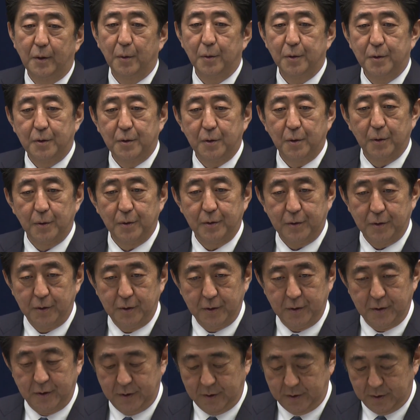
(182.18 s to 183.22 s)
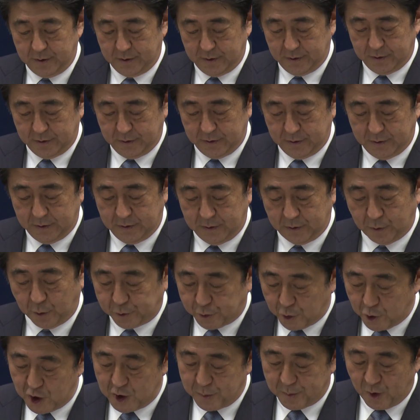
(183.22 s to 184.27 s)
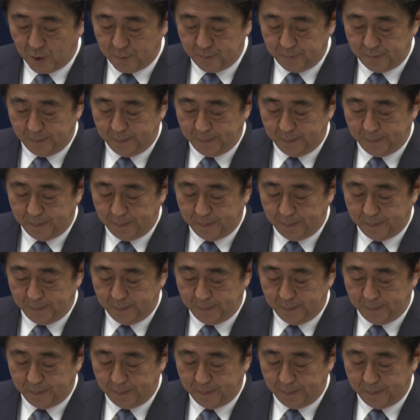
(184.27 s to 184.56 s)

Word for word: 強調することよりも、